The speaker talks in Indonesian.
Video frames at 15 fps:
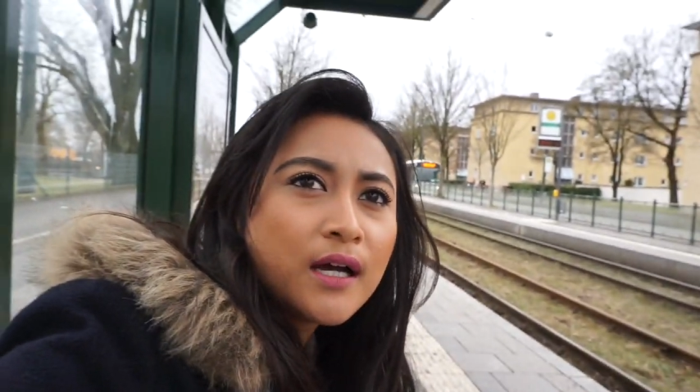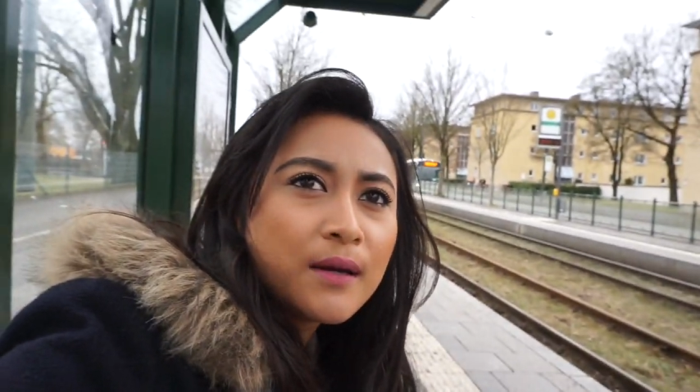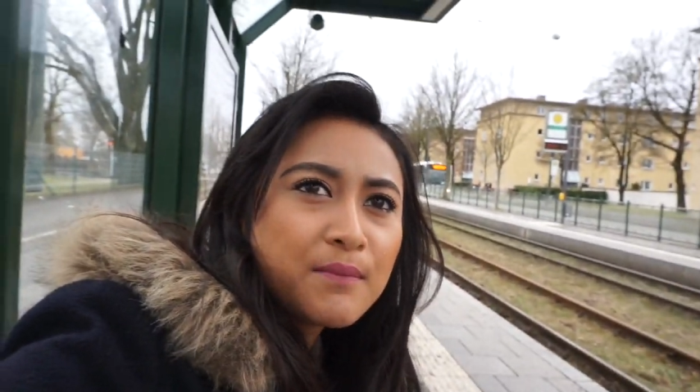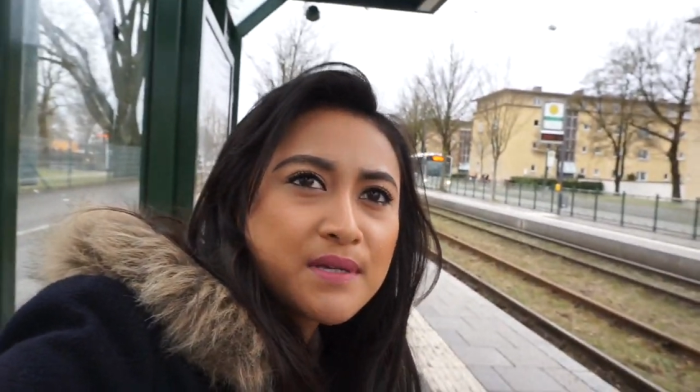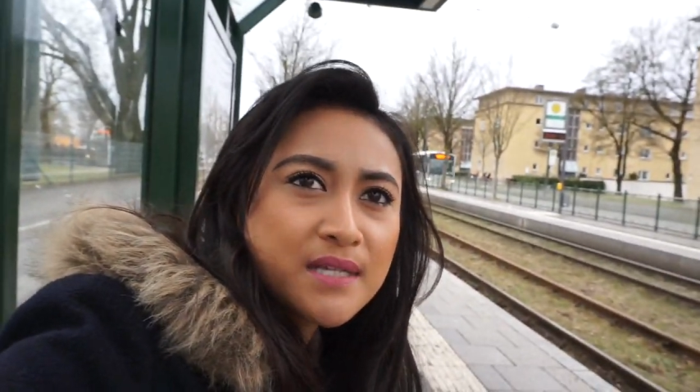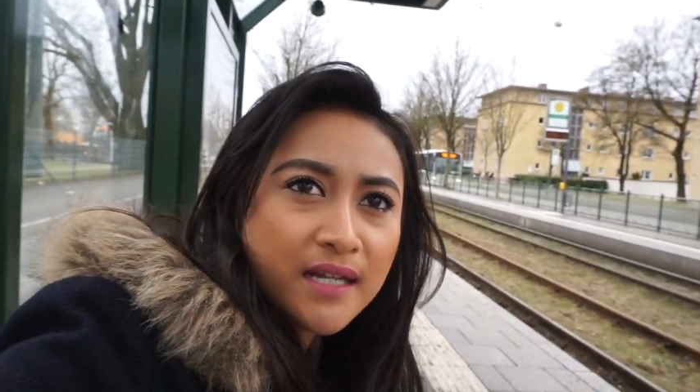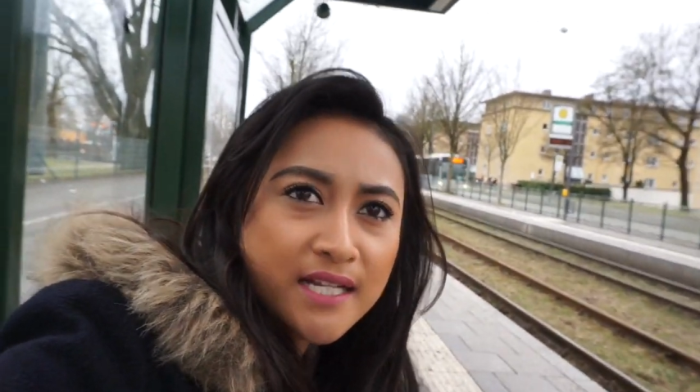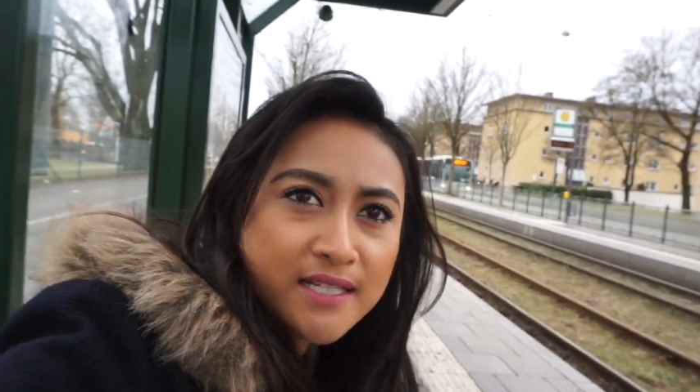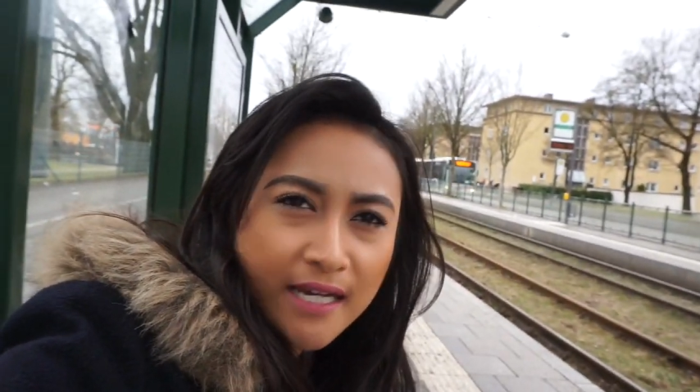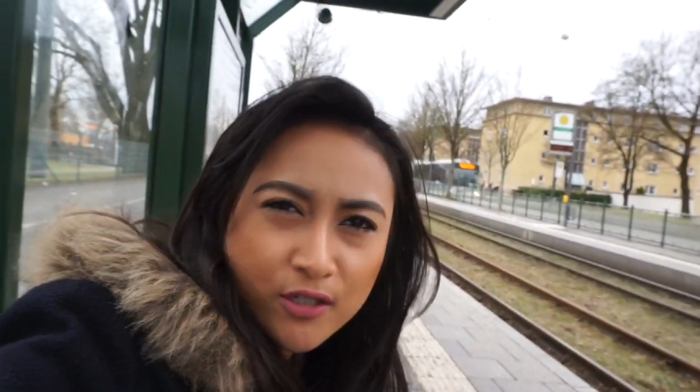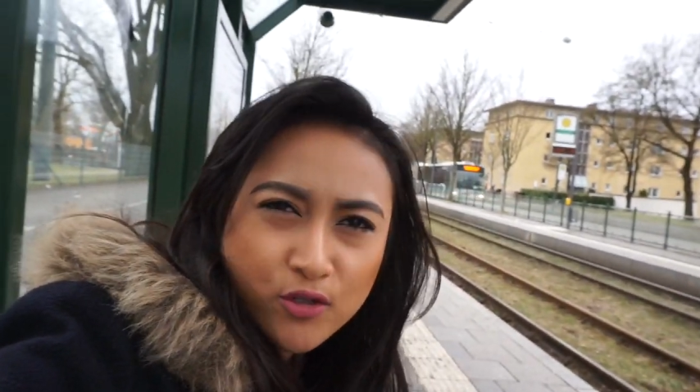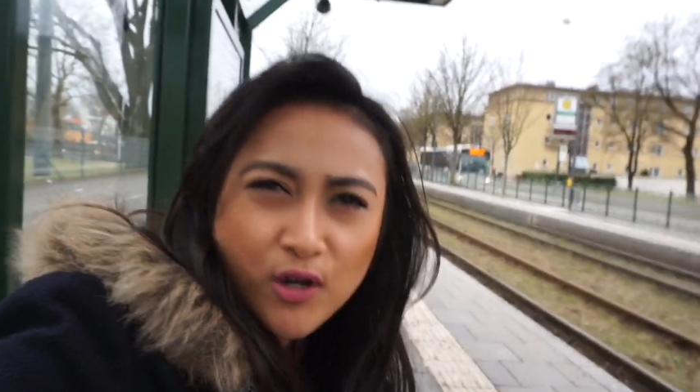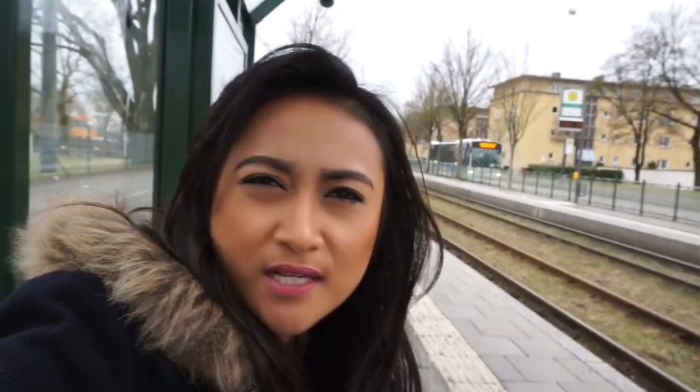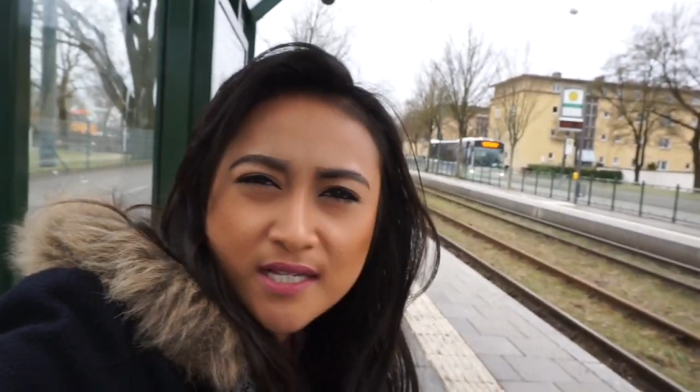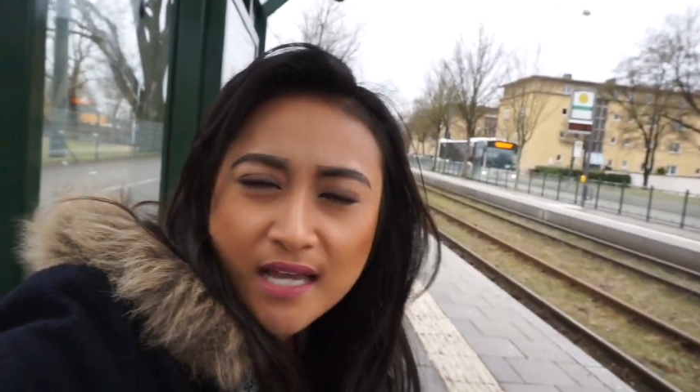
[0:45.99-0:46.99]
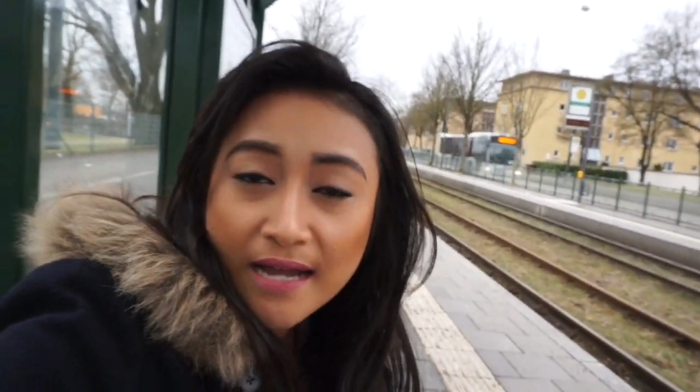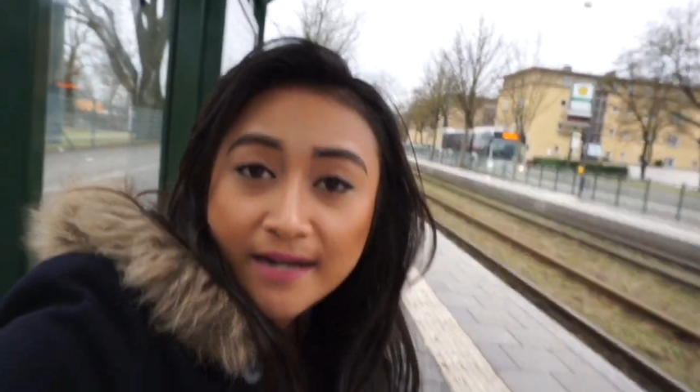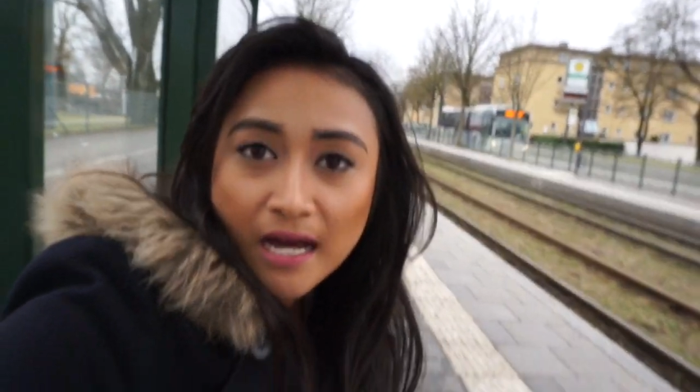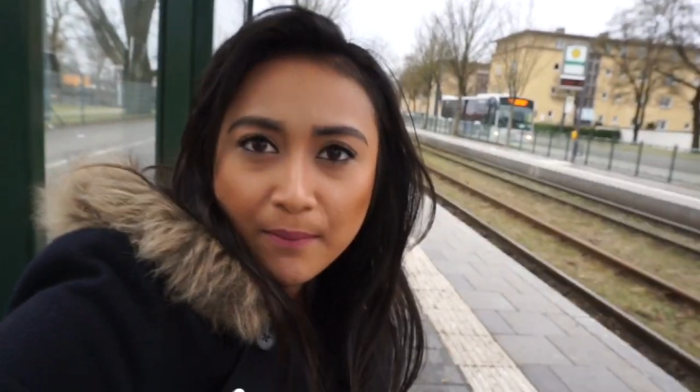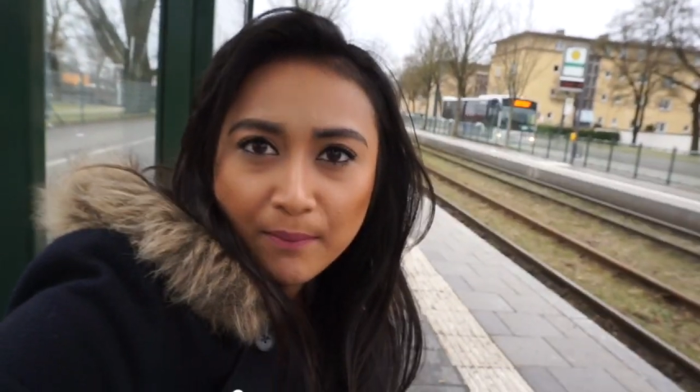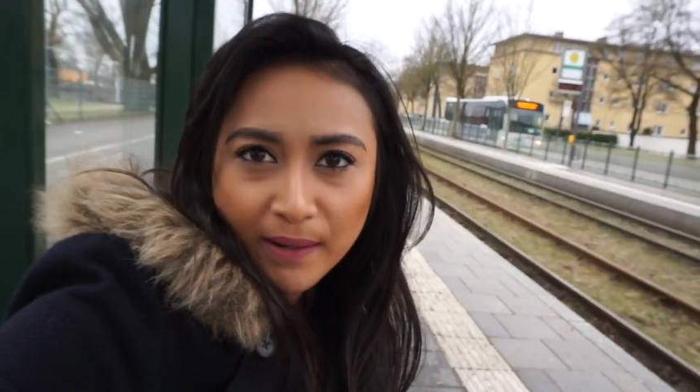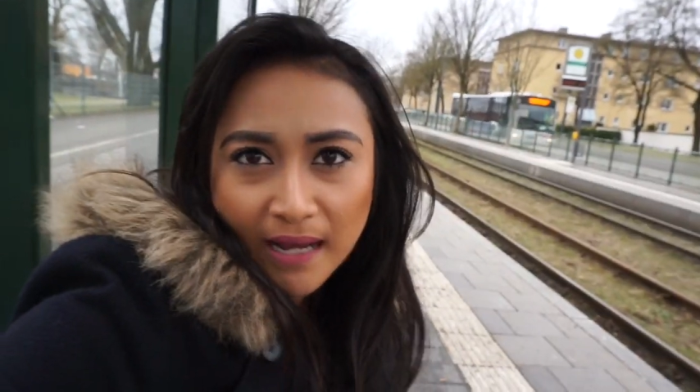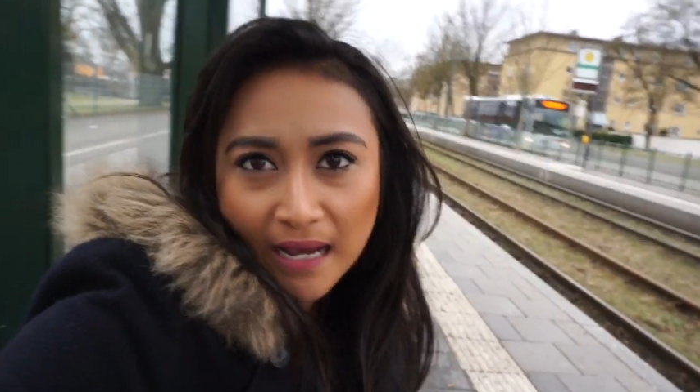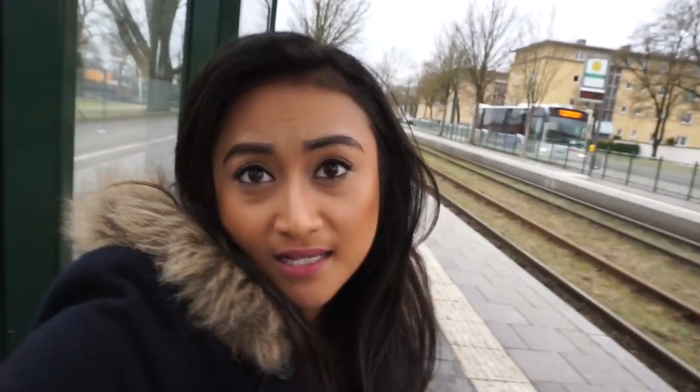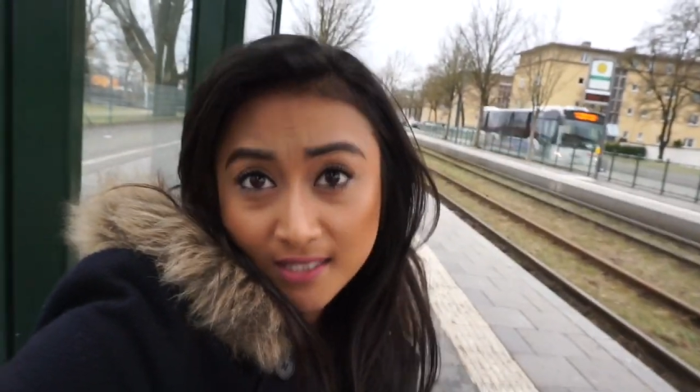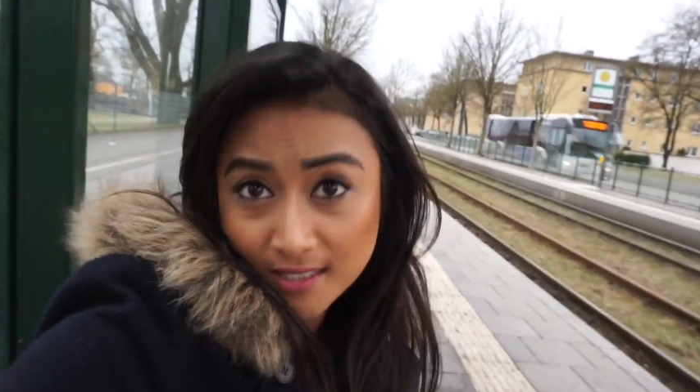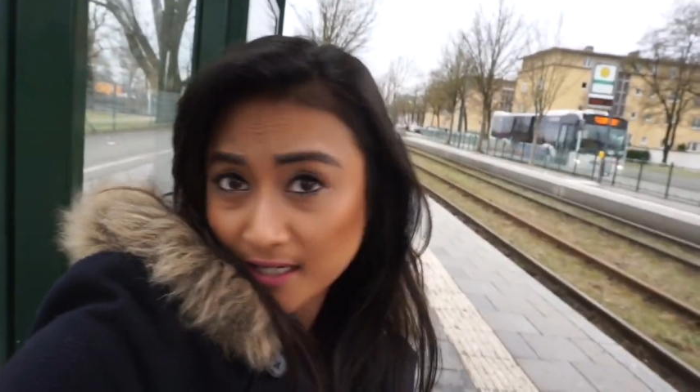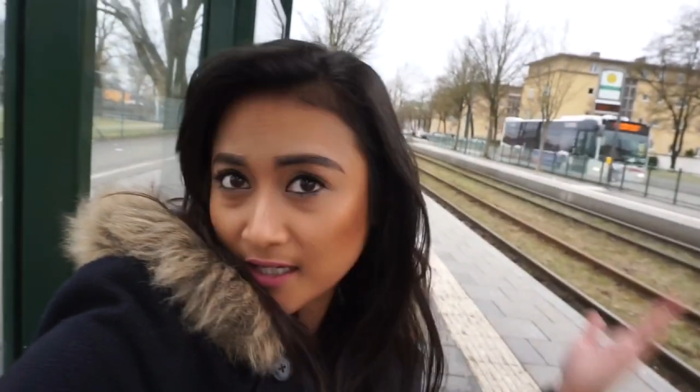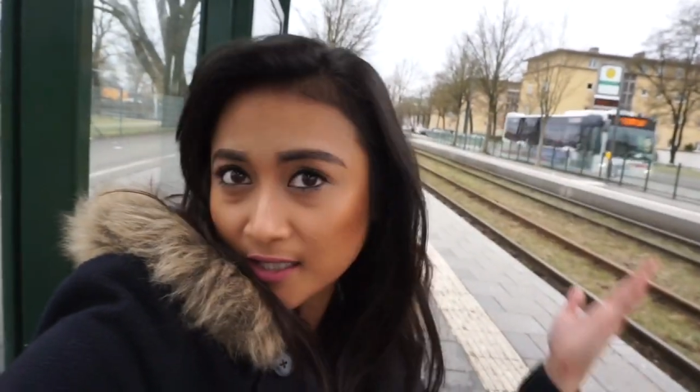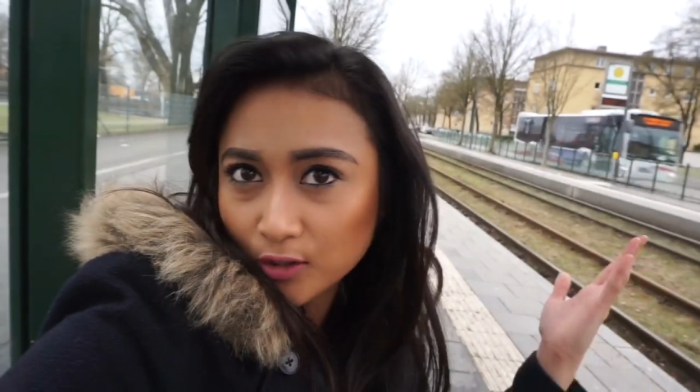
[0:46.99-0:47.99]
bisa dicek juga sih ada
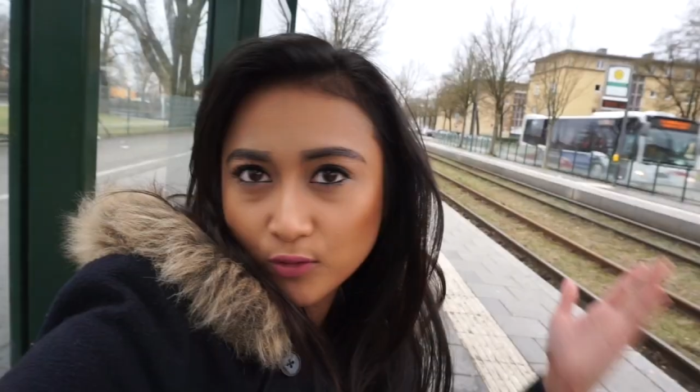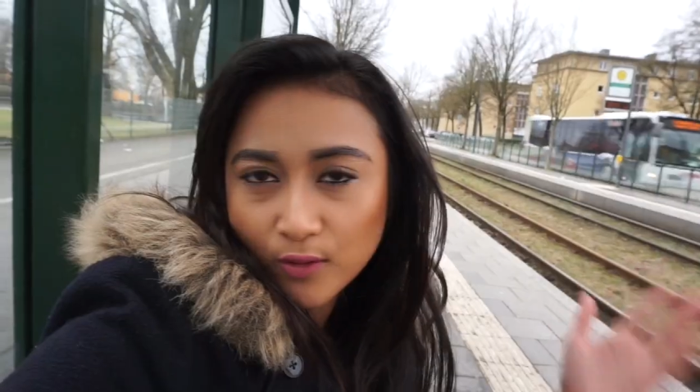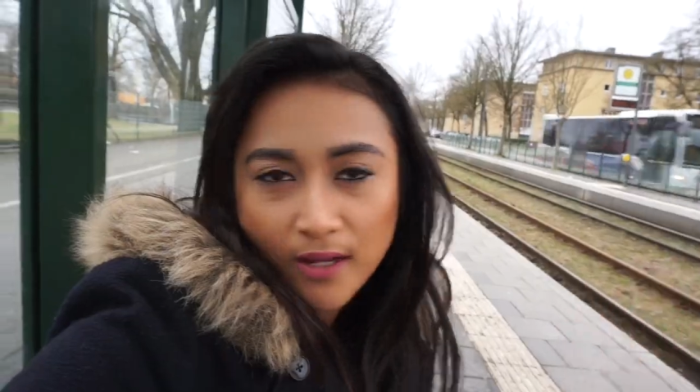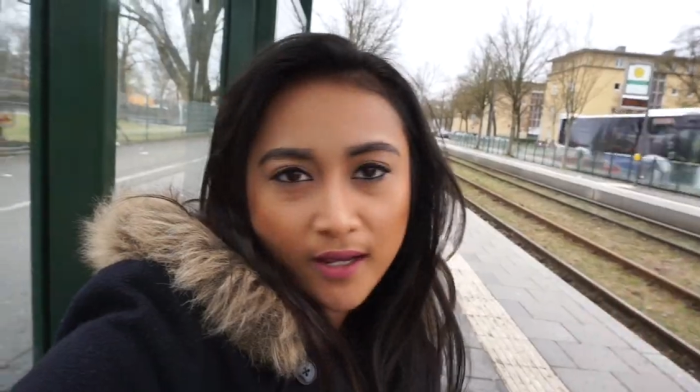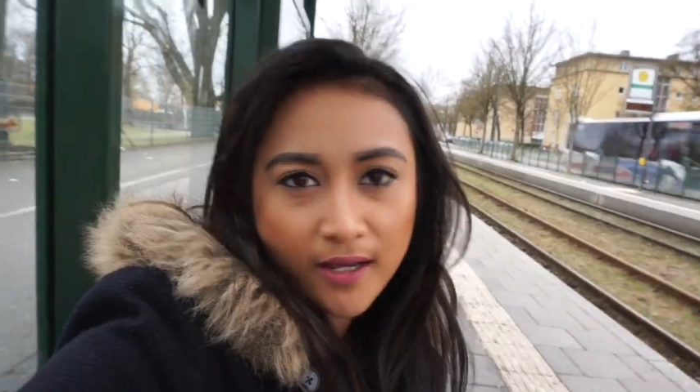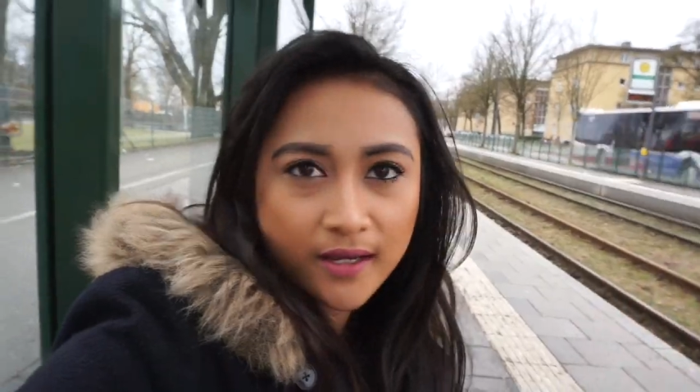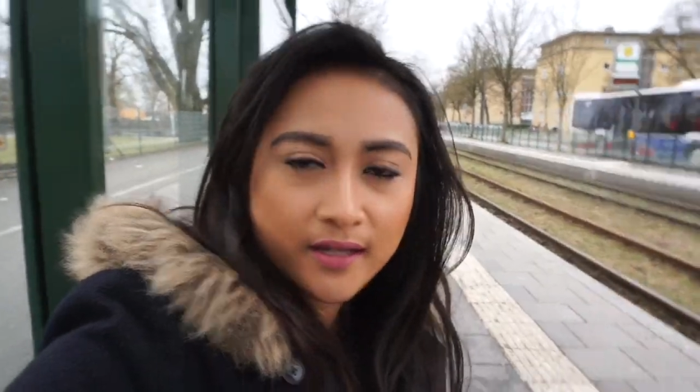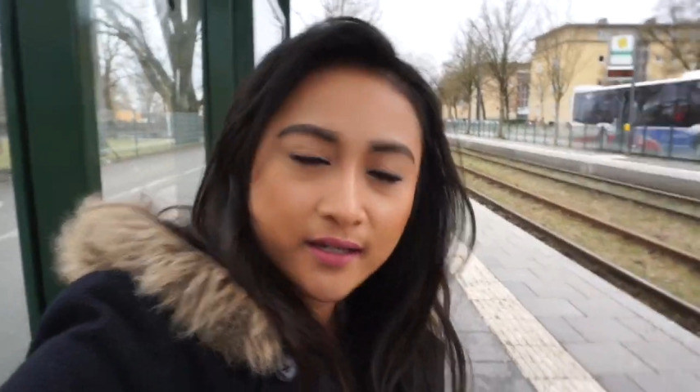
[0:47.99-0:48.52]
aplikasinya gitu deh